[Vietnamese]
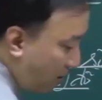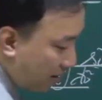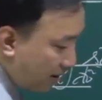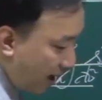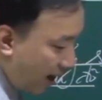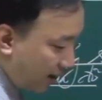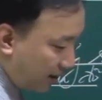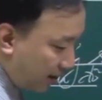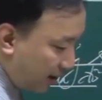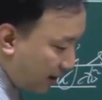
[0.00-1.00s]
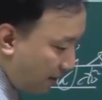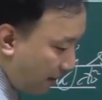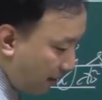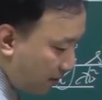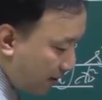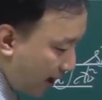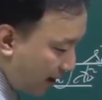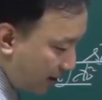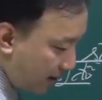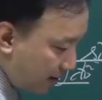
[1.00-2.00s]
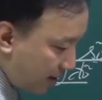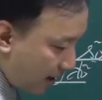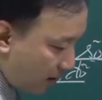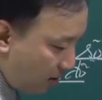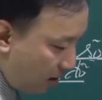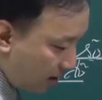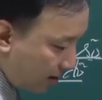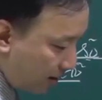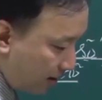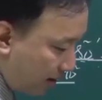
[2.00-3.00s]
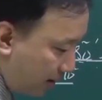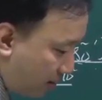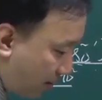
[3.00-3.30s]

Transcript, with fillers: câu hỏi thứ hai hay gặp phải lỗi sai là dạng câu hỏi yêu